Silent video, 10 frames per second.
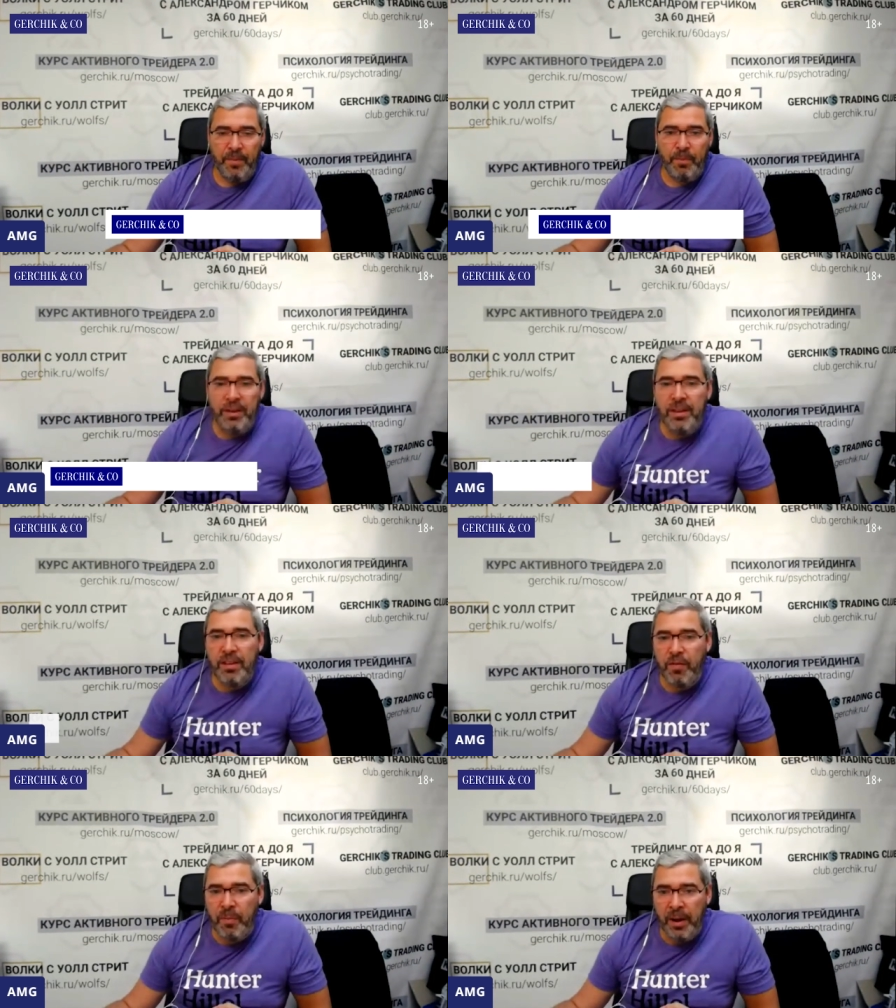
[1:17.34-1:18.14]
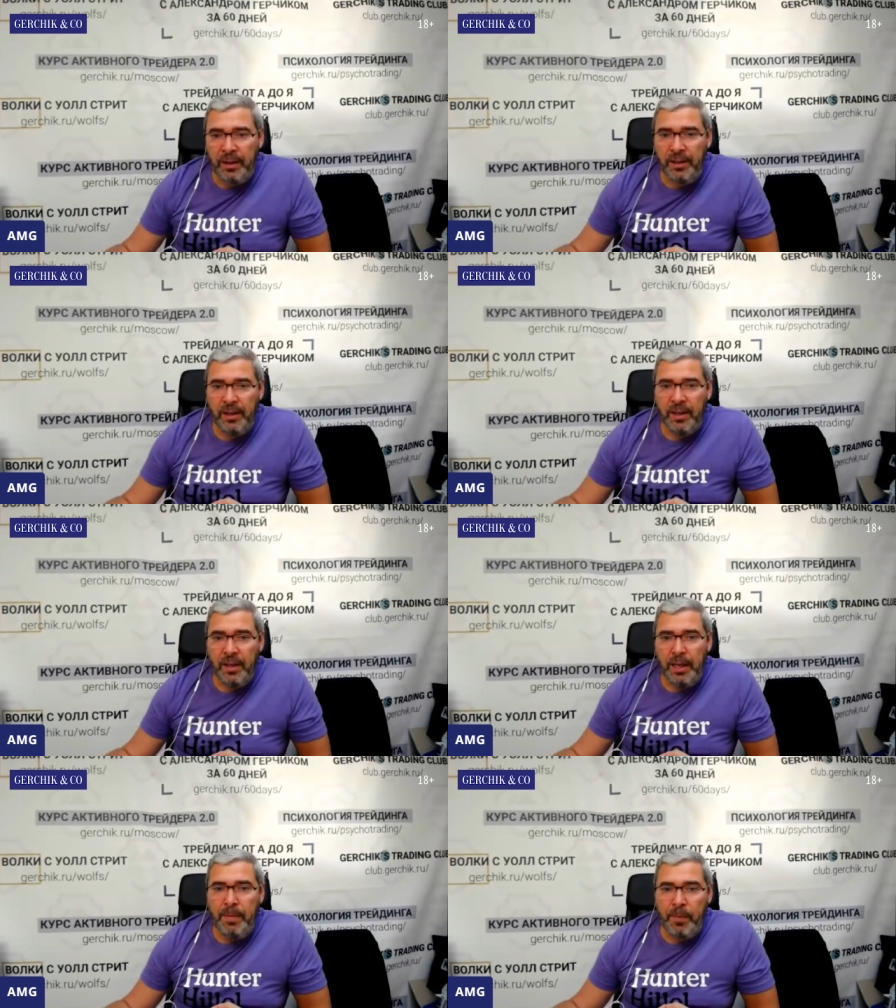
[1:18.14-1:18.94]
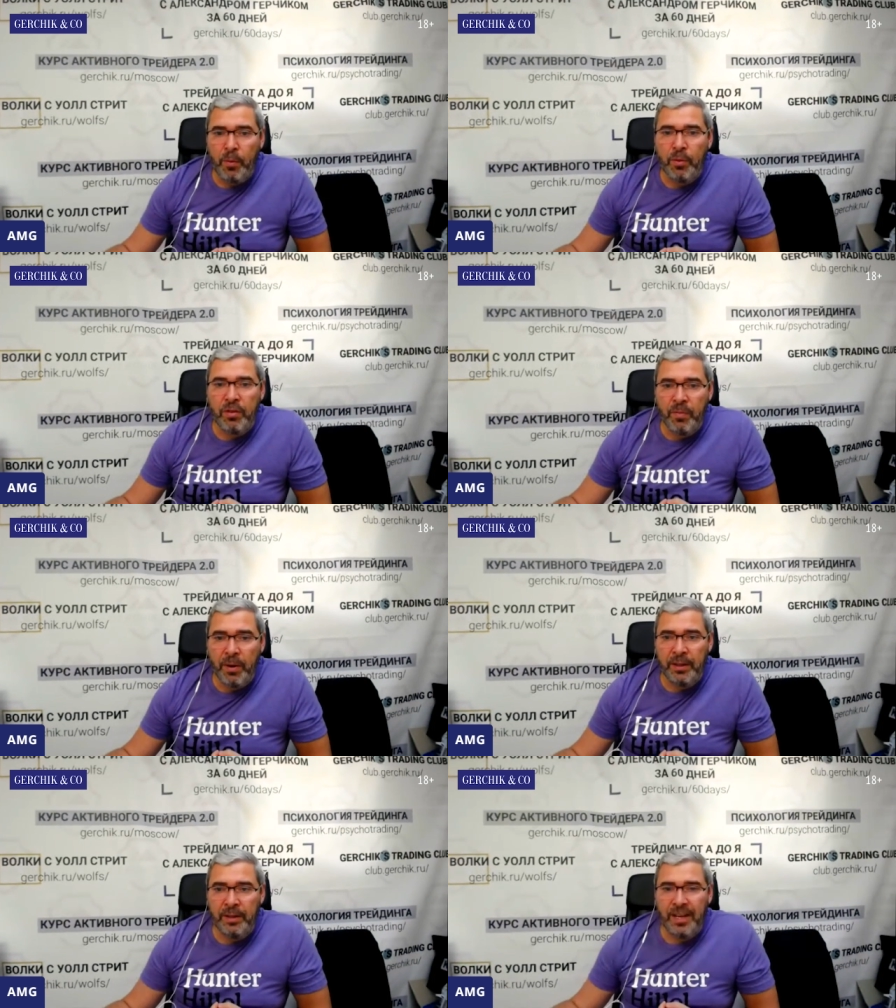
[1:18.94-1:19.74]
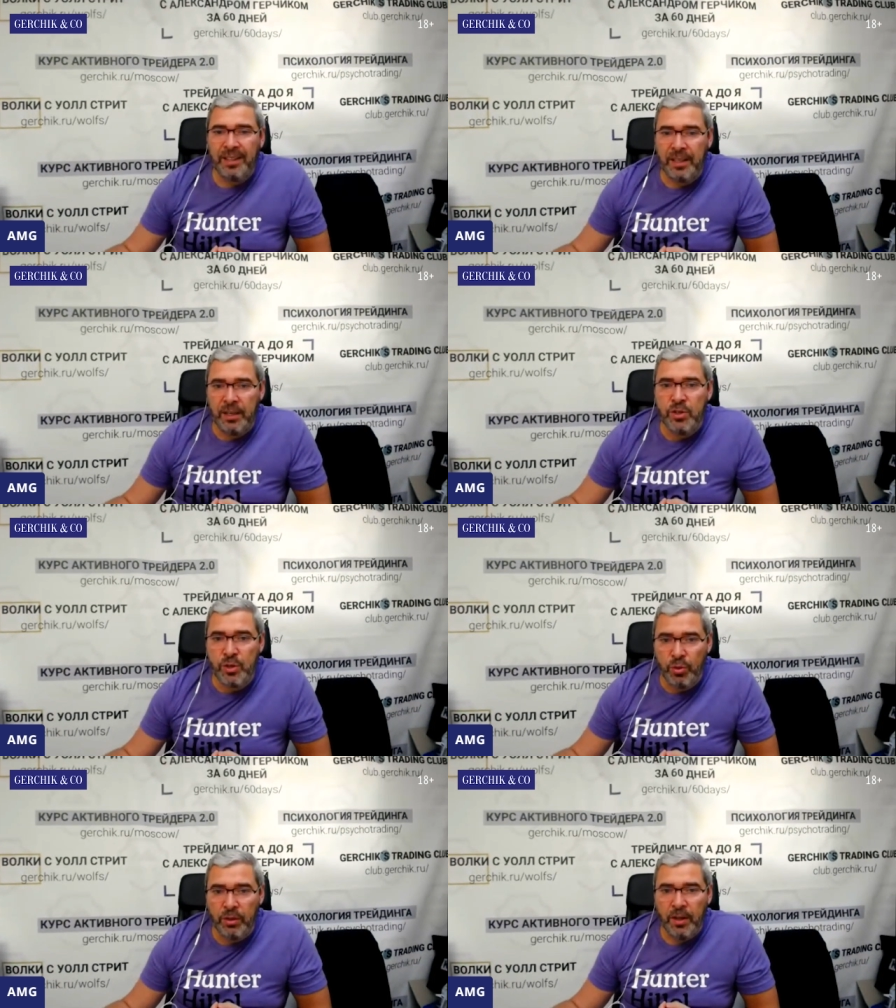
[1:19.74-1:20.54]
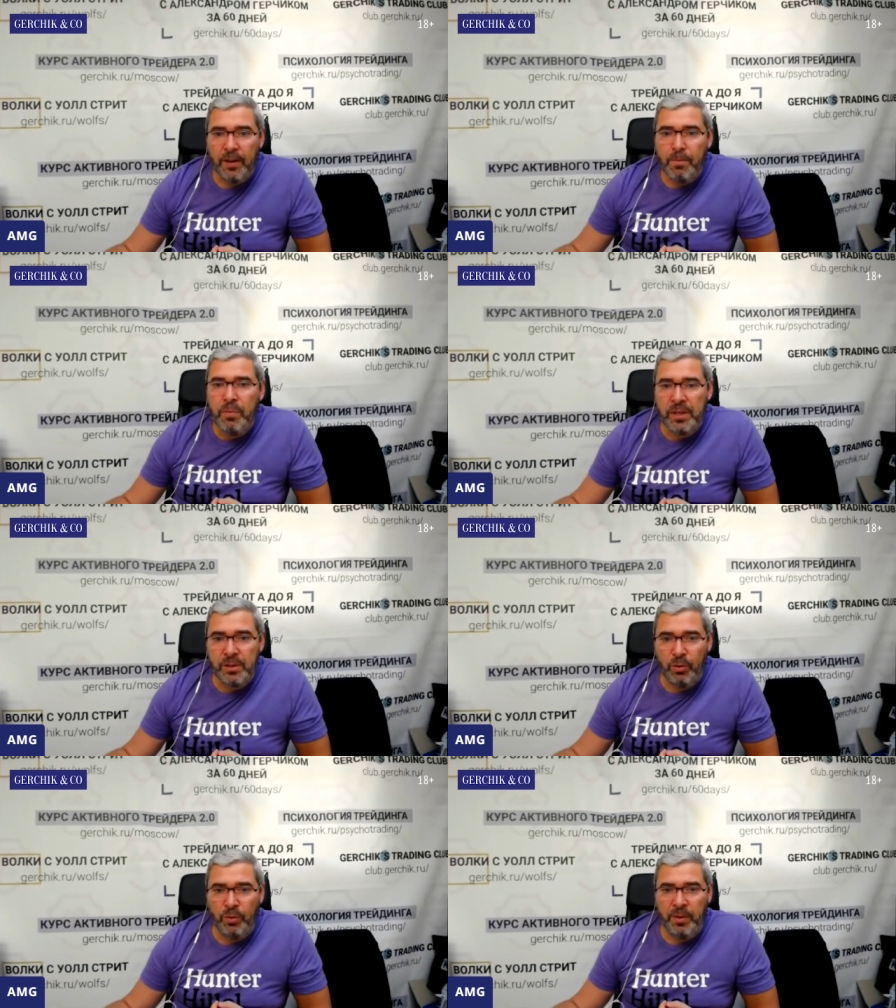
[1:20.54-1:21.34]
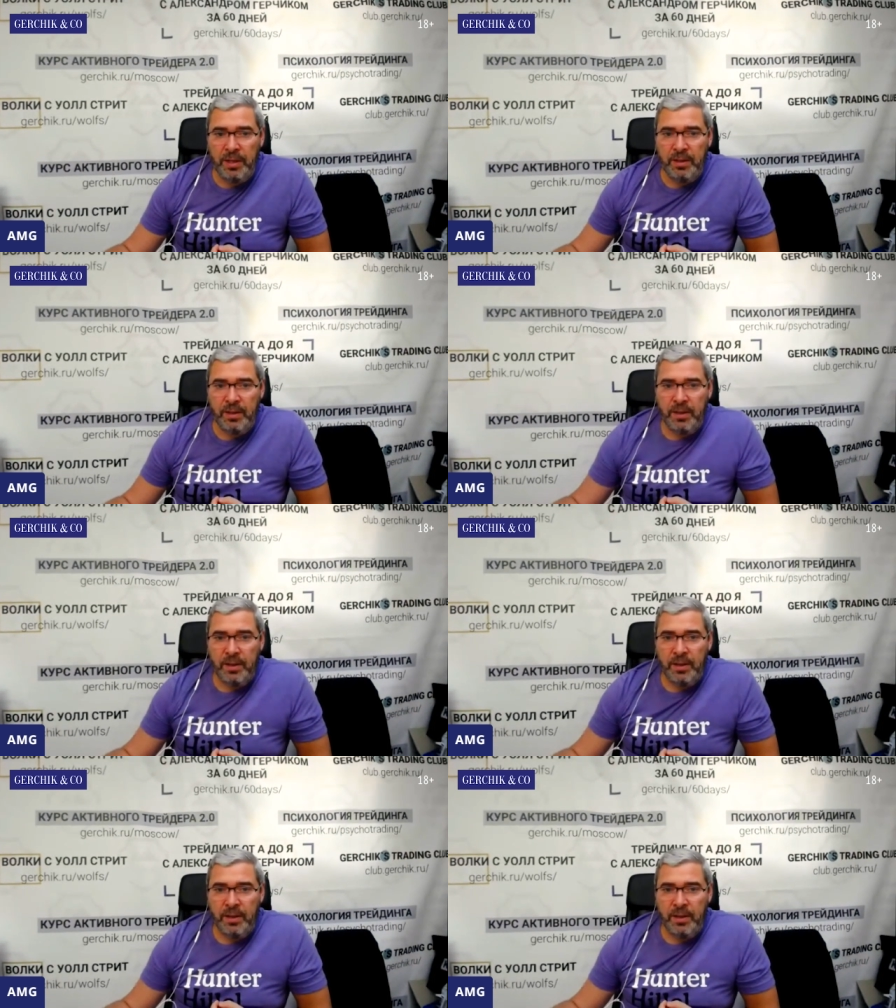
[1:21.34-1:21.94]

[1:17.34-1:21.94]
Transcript: Придите в банк и попробуйте в банке открыть счет без документа.